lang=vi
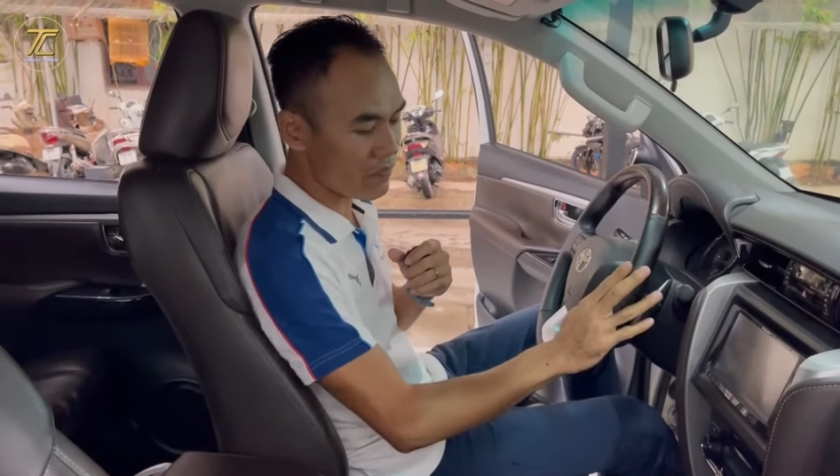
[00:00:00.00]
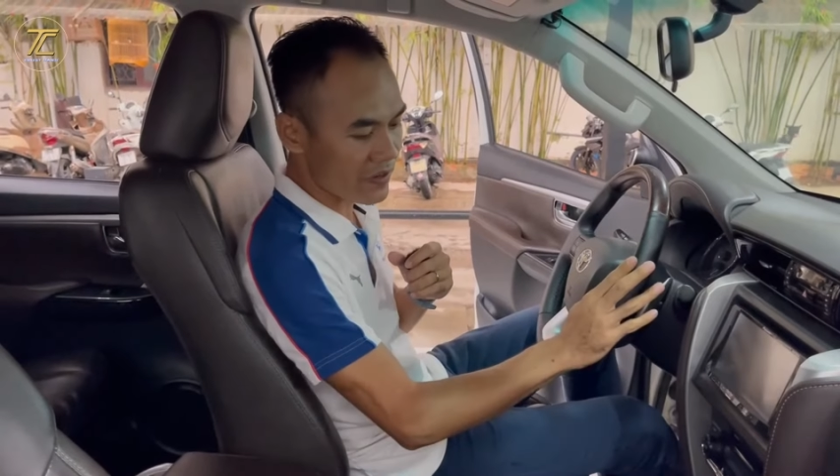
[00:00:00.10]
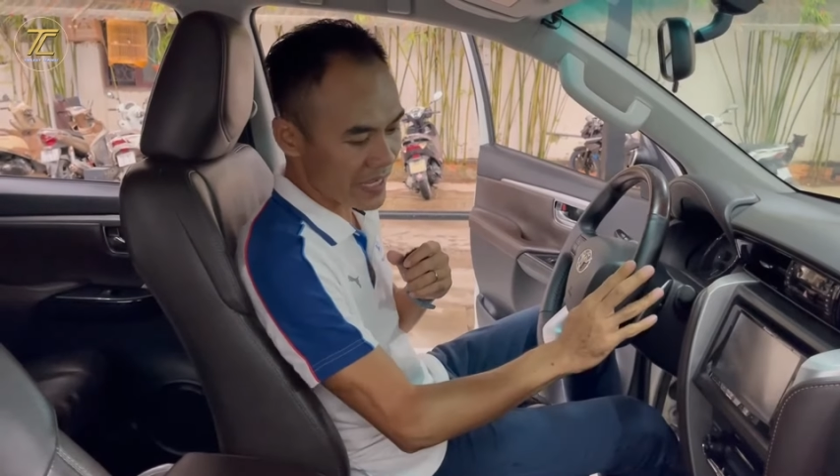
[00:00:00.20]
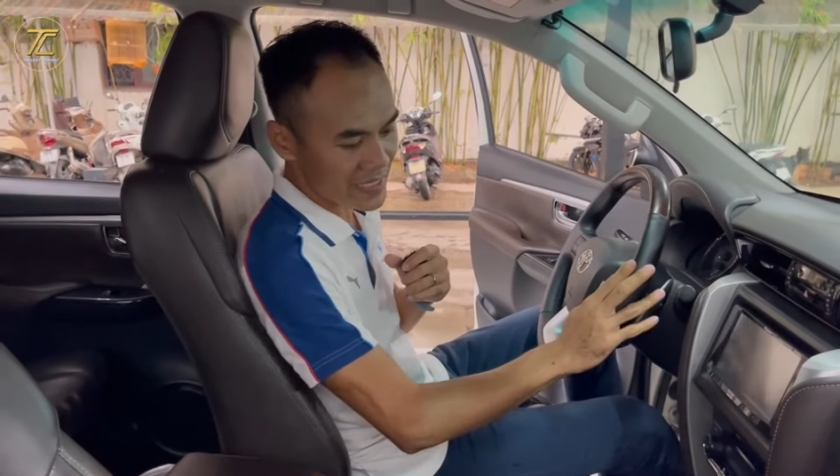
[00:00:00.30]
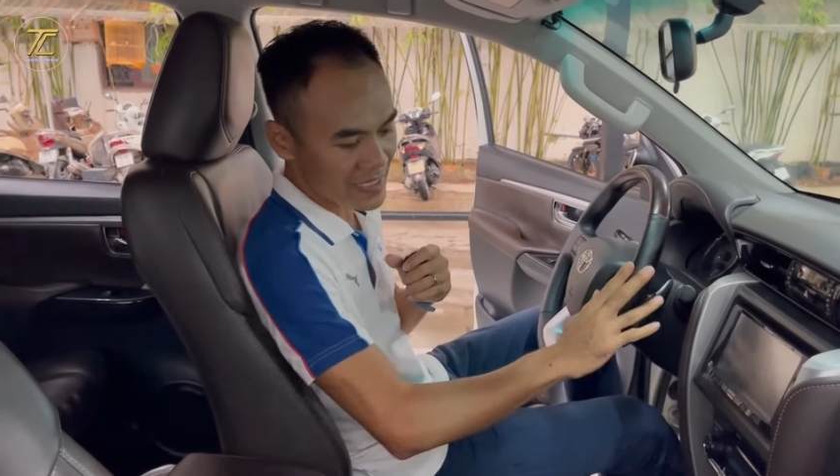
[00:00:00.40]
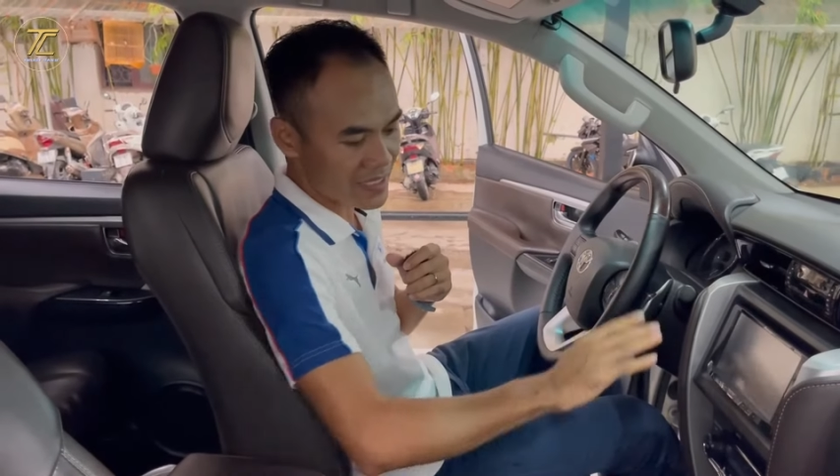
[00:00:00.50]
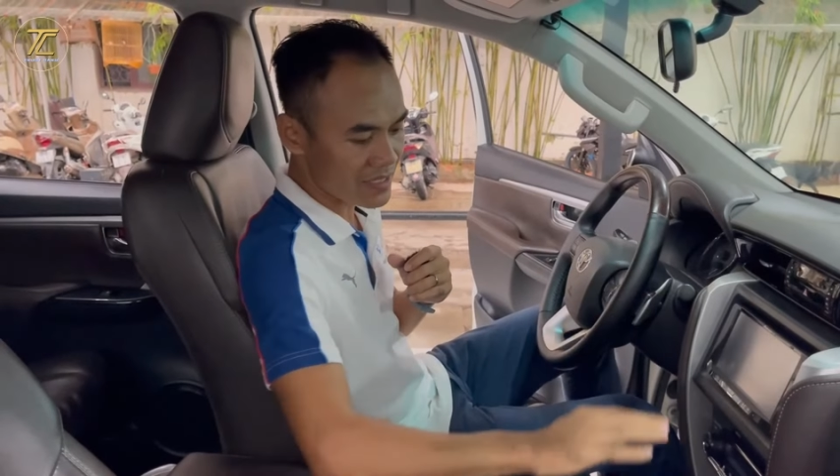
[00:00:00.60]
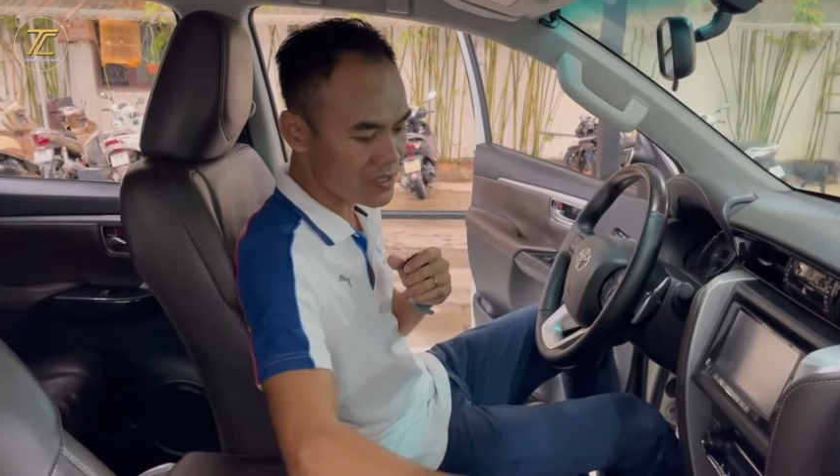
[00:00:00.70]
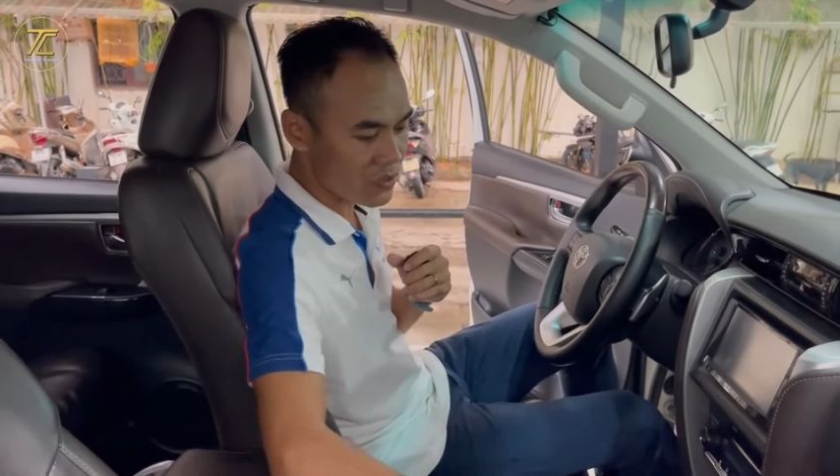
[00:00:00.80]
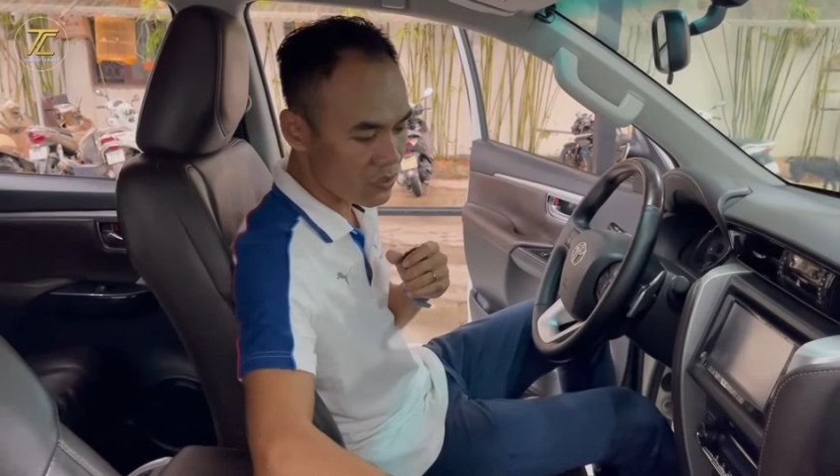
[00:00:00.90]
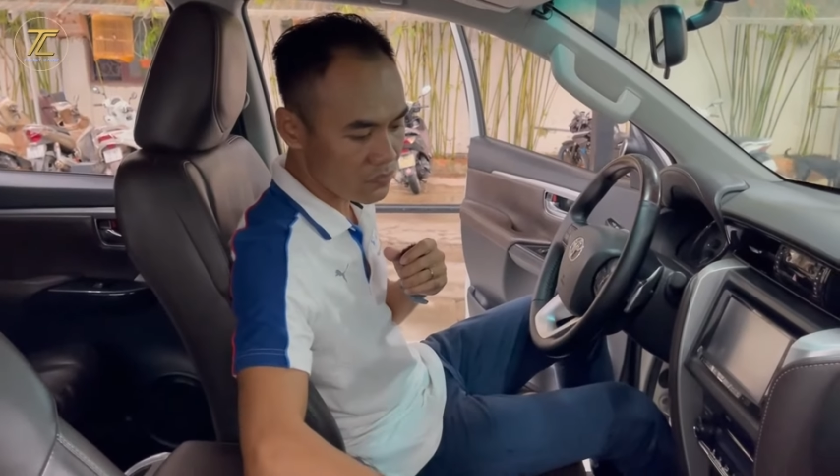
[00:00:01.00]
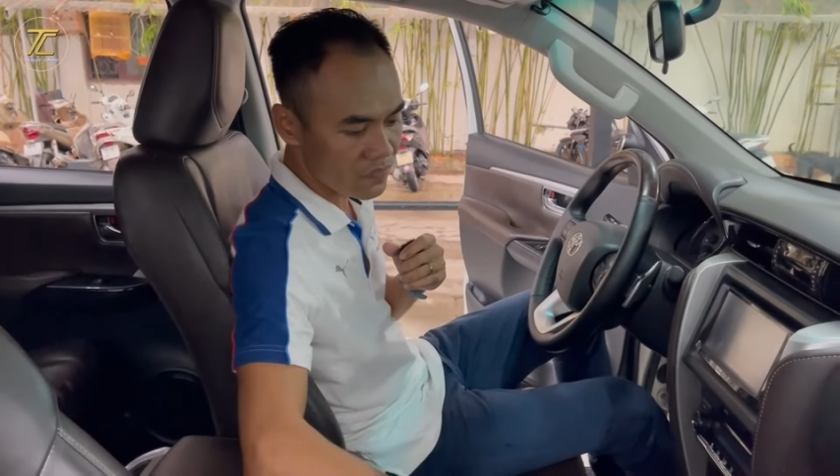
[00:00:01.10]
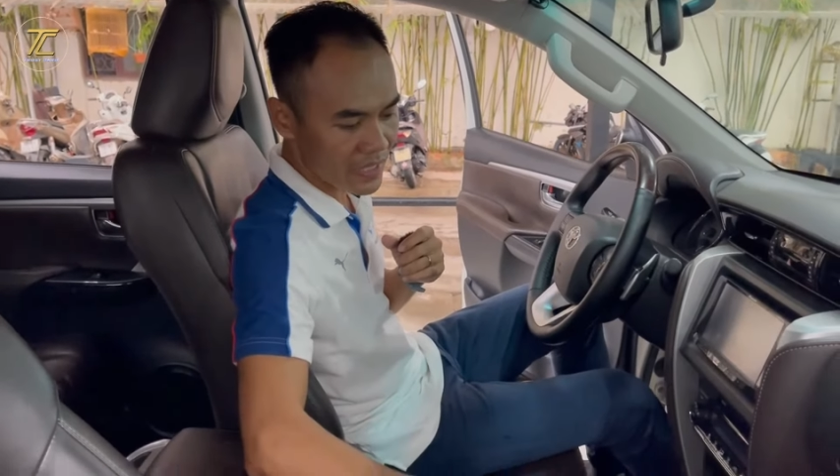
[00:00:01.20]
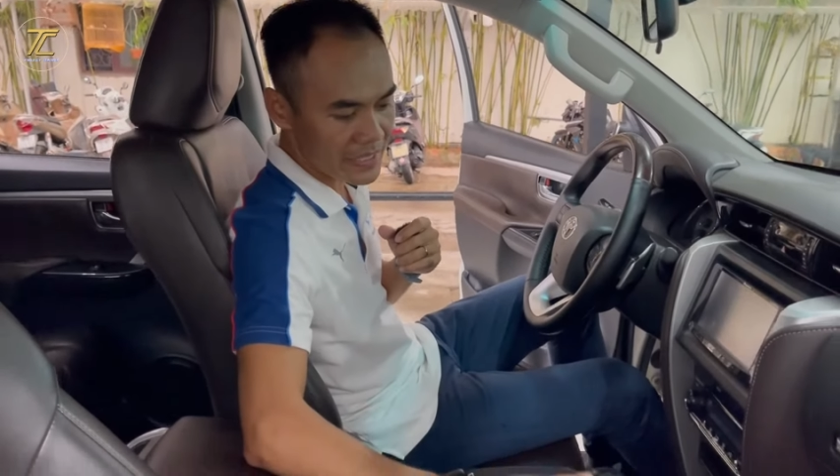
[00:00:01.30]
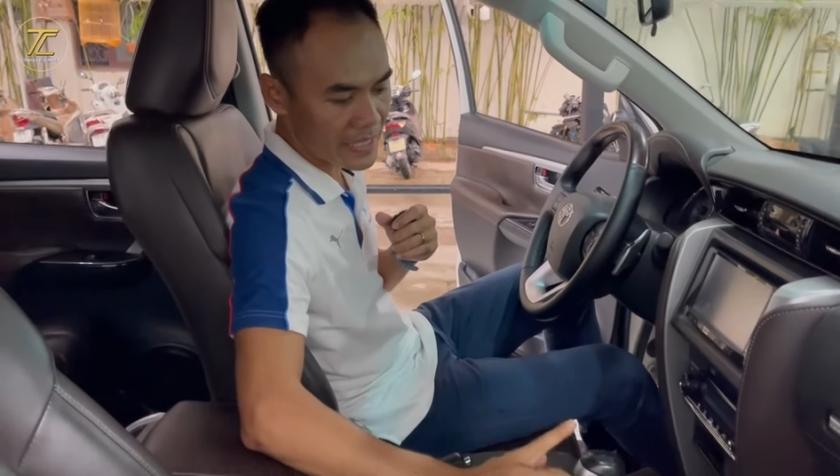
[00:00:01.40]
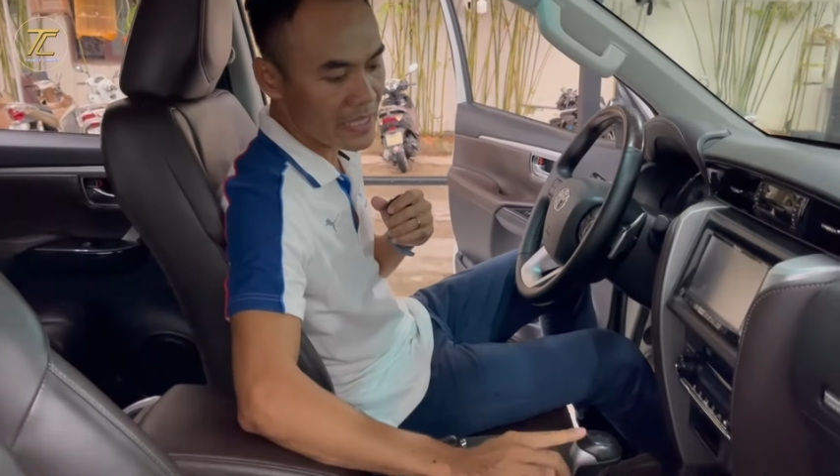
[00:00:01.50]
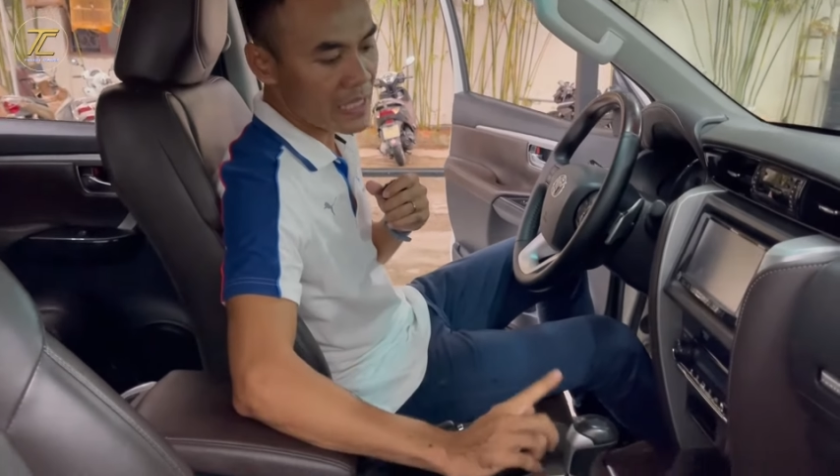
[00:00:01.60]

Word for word: vô lăng. Cần số cũng vậy ha.